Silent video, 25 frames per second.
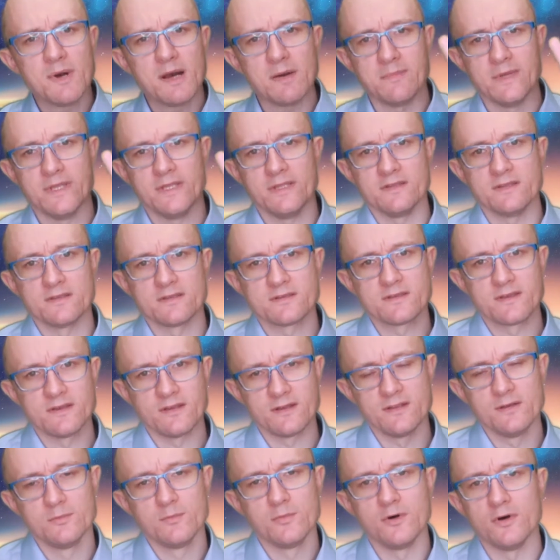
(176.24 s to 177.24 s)
番目なんですけ
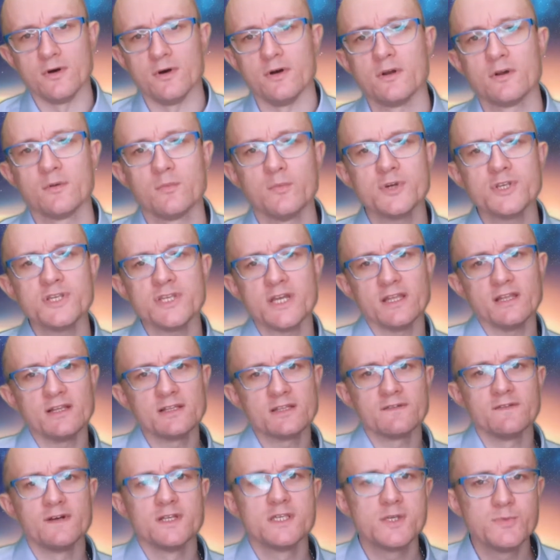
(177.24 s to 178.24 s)
れども、もしあ
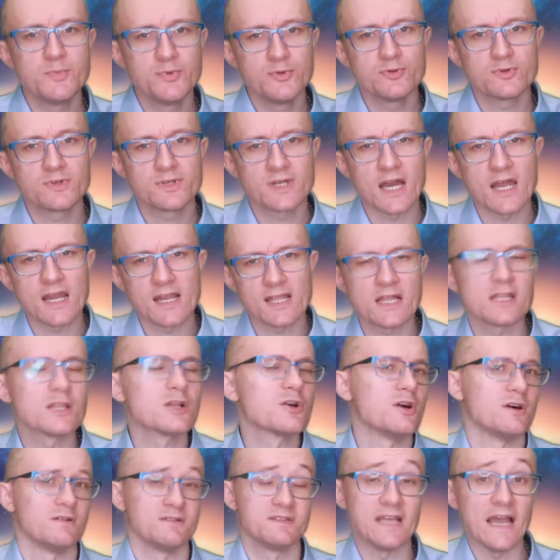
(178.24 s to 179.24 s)
なたは自分の体
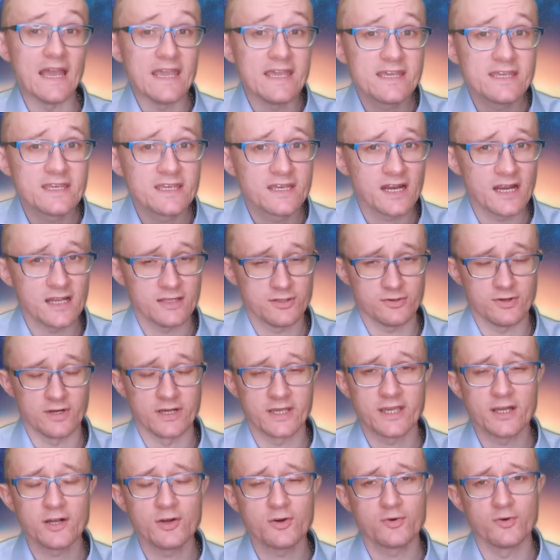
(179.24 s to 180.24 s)
とか大嫌いとか
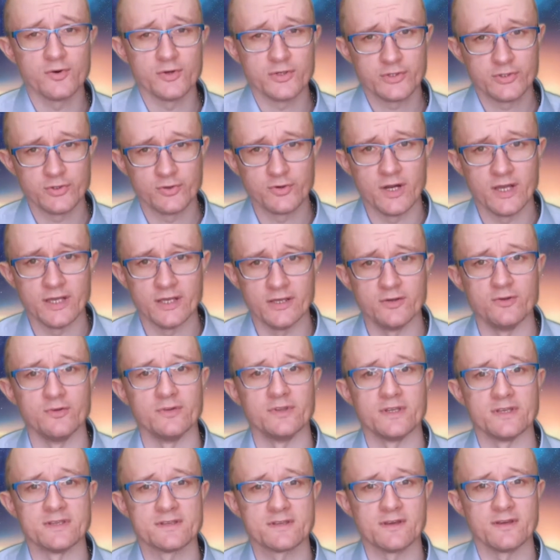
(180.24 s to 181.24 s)
結構人がいる
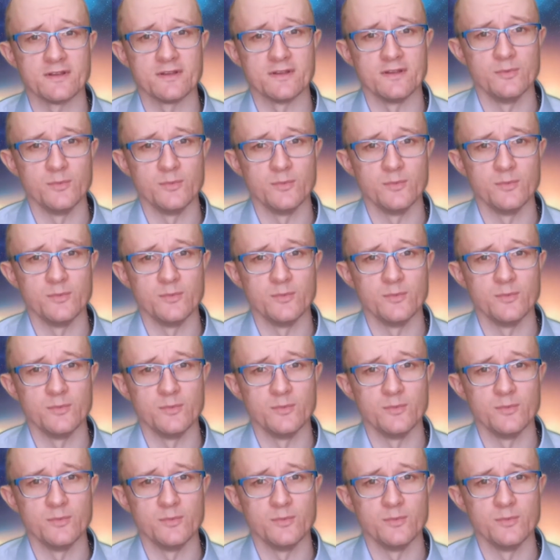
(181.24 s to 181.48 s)
んですけれ